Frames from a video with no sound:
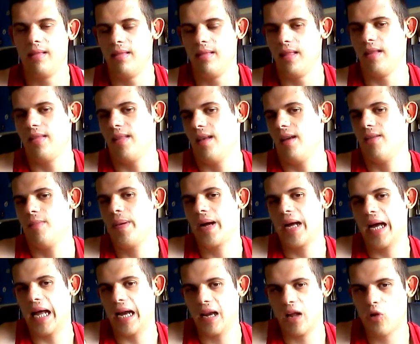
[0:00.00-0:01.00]
de- devi,
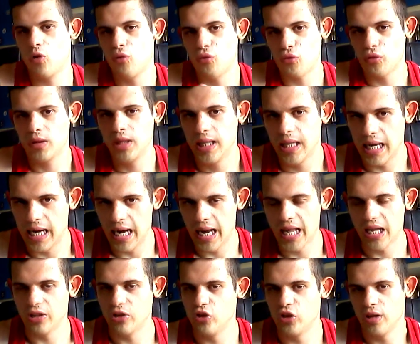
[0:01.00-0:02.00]
pagare nei confronti della
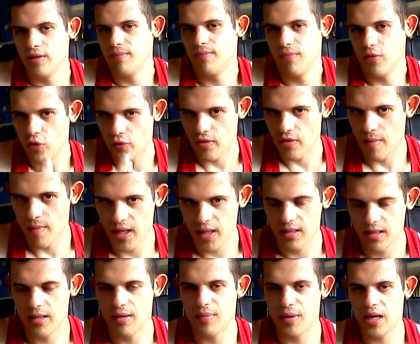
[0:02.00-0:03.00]
legge,
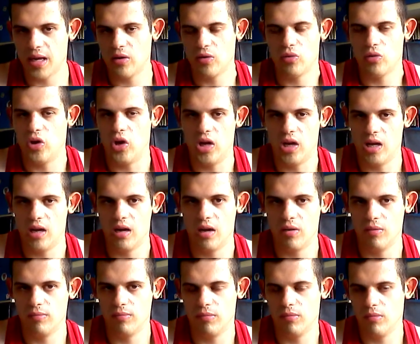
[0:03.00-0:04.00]
ovviamente, perché non,
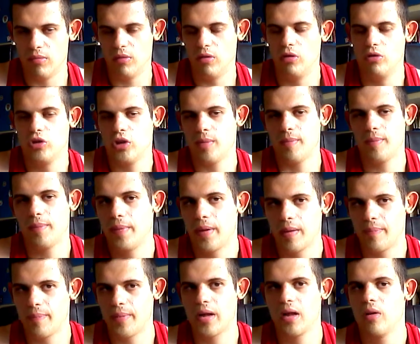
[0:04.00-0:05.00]
mm, cioè,
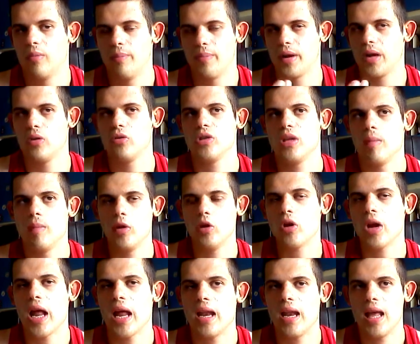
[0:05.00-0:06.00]
perché, perché non sei
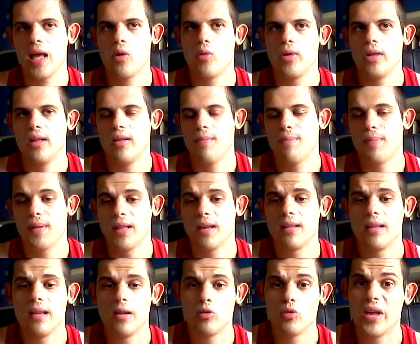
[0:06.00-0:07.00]
minorenne e quindi devi
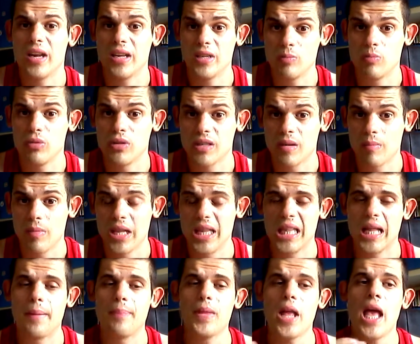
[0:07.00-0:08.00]
prenderti le tue
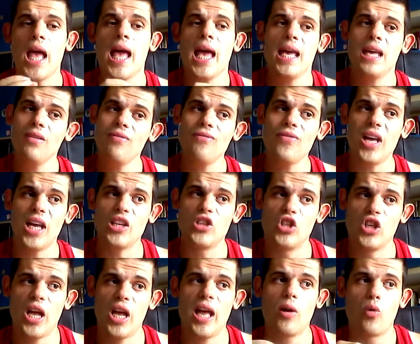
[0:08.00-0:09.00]
responsabilità.
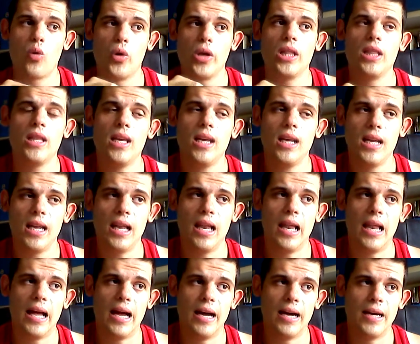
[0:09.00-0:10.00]
Invece, e quindi
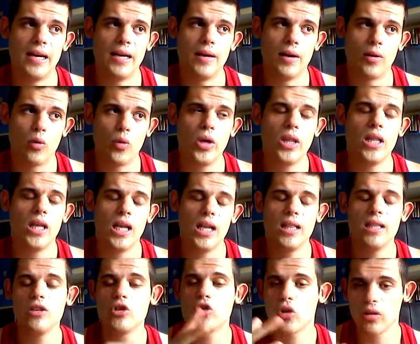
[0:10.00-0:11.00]
il, quindi
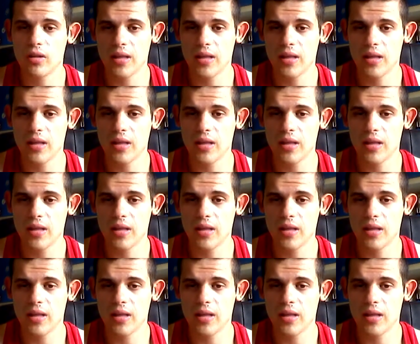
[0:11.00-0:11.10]
il